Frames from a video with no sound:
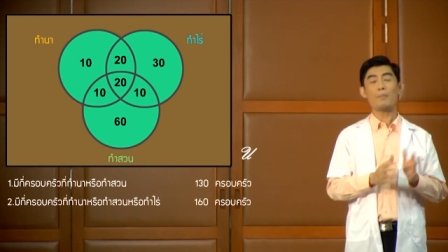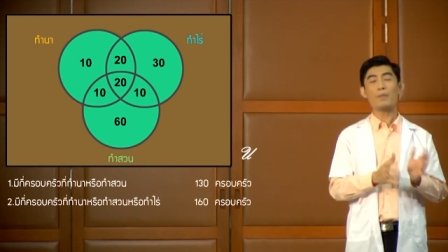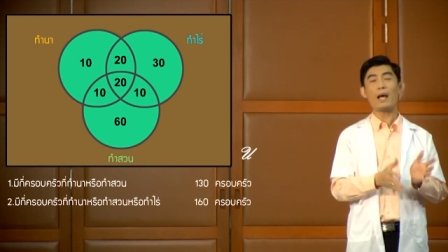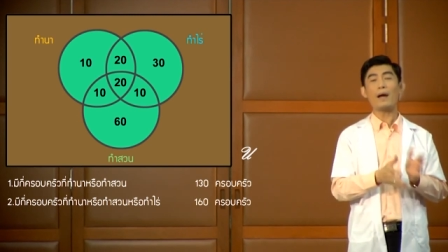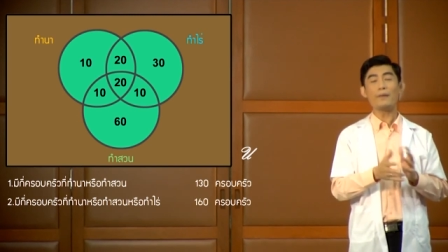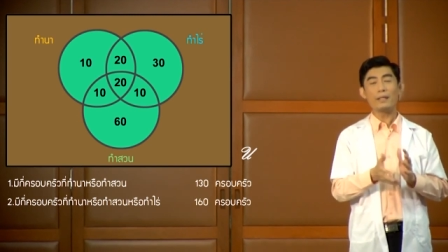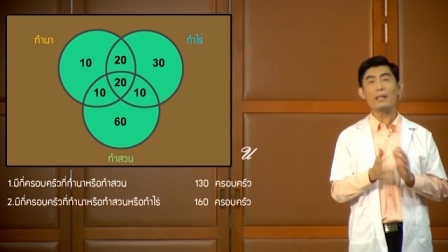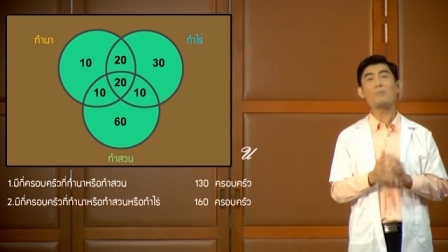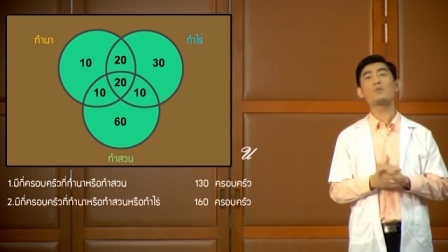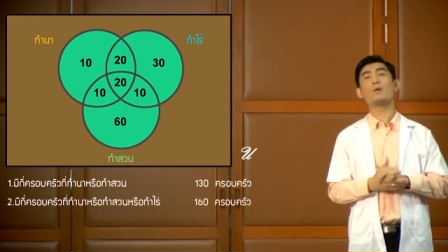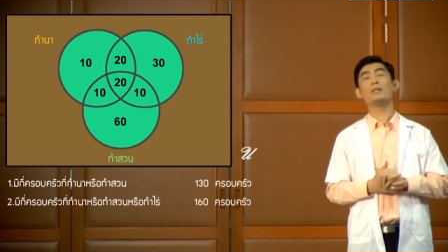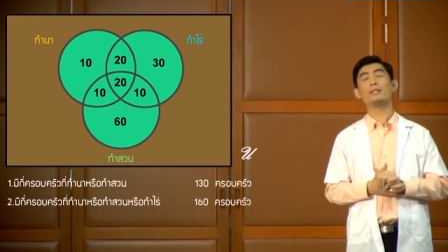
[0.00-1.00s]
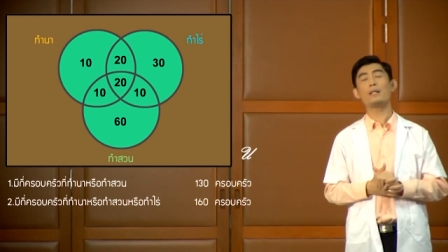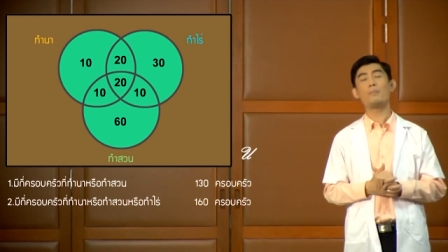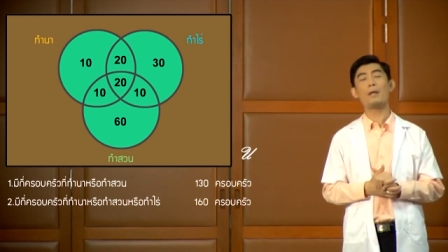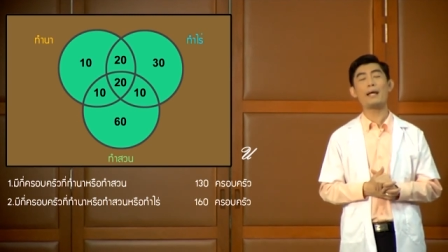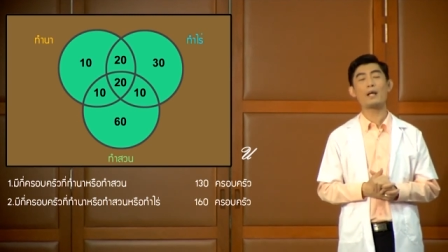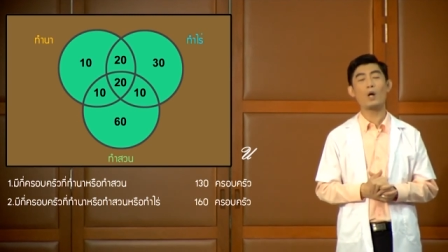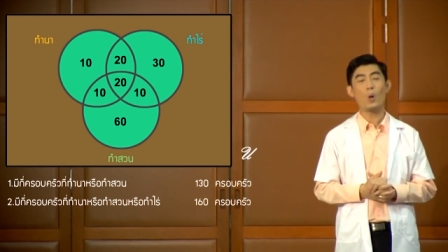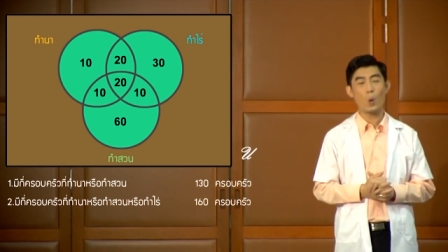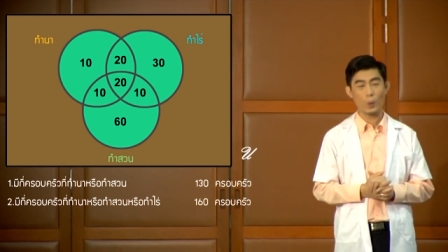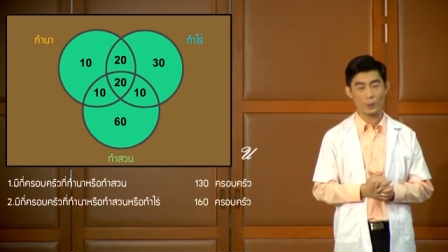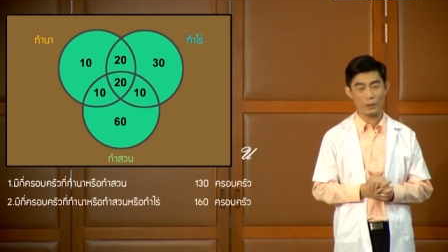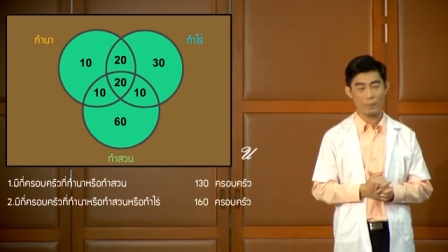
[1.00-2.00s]
ทำนาหรือทำสวนหรือทำไร่ก็
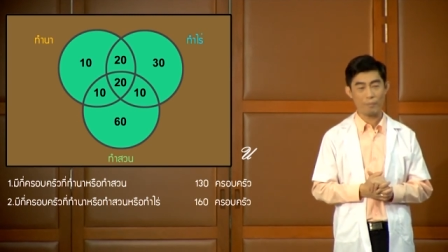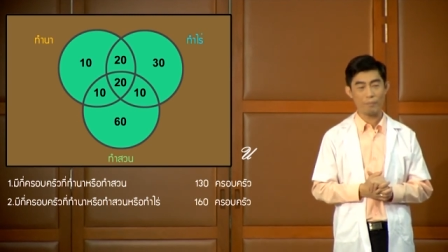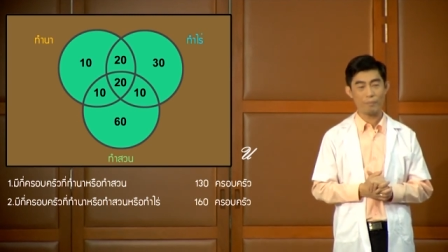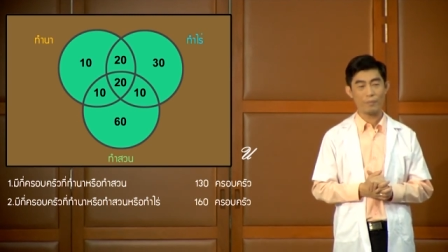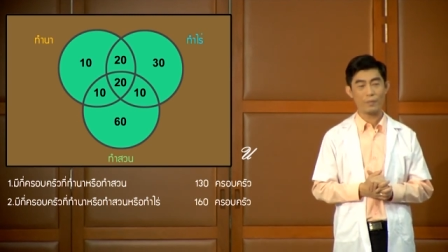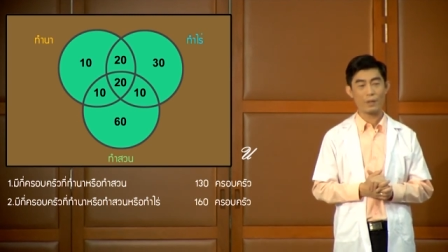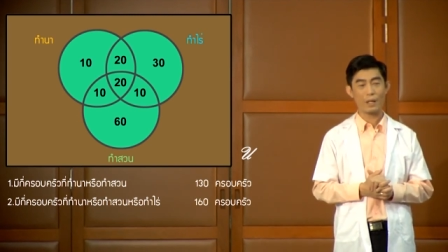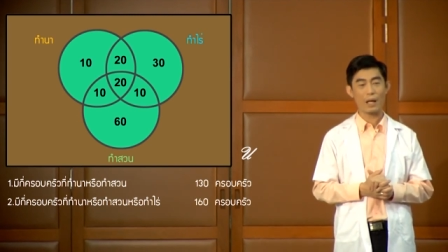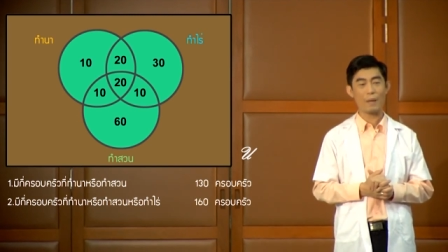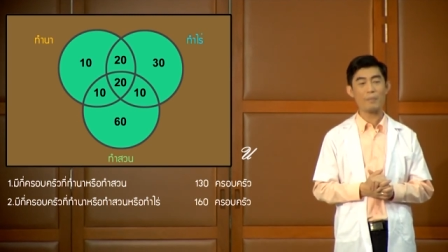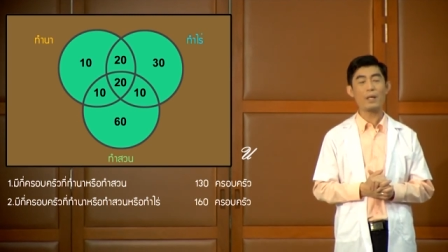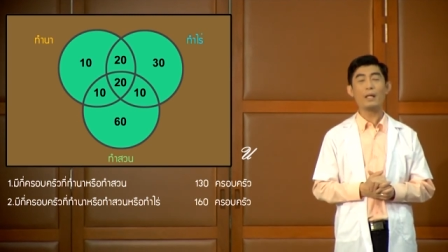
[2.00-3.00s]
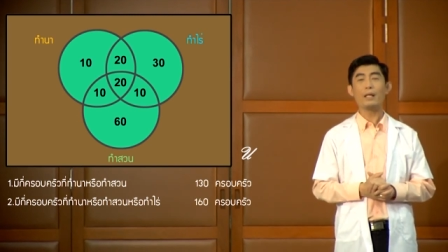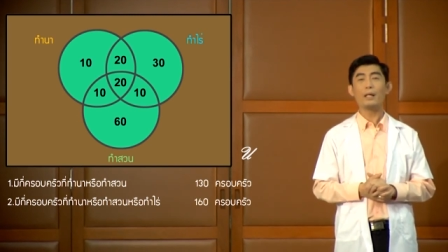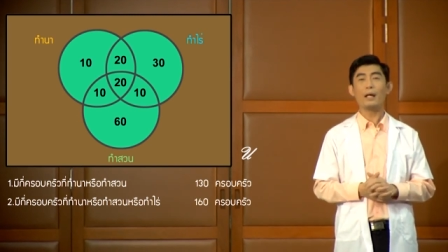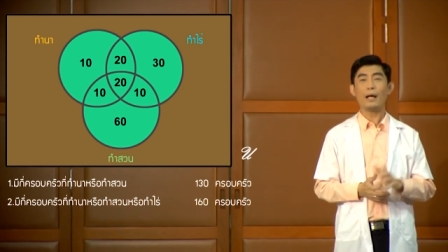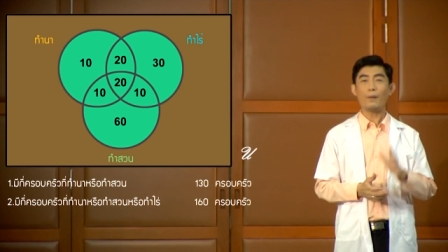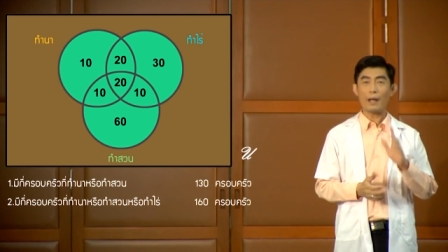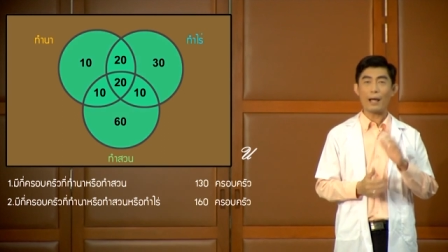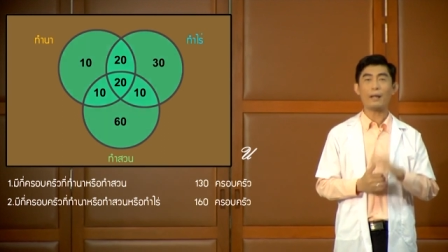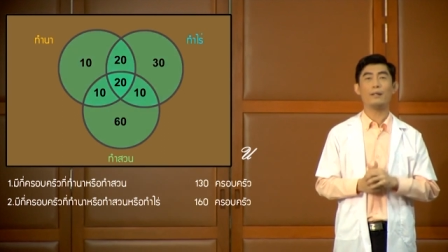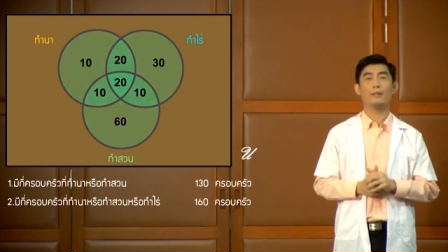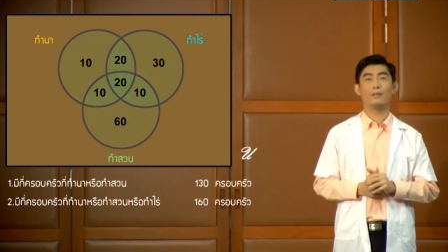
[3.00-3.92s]
60นะครับเอาละ